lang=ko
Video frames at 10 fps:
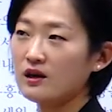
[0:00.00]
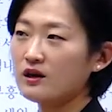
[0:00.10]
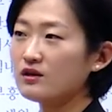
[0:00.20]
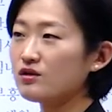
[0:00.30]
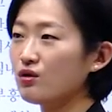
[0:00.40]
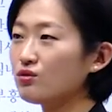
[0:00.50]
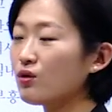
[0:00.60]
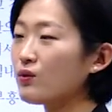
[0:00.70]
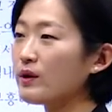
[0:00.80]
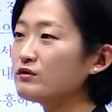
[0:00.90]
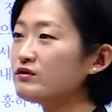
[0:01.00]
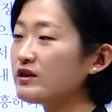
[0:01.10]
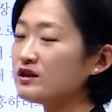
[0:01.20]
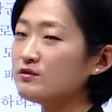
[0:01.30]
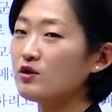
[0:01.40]
그래서 연도로 외우는
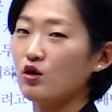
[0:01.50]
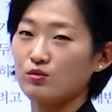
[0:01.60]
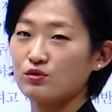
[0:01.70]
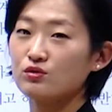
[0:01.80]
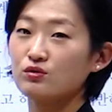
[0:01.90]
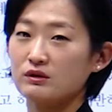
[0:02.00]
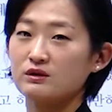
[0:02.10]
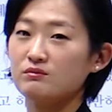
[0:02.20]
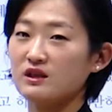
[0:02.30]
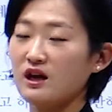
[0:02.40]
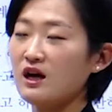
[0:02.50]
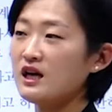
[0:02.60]
게 의미가 없을 수도 있습니다.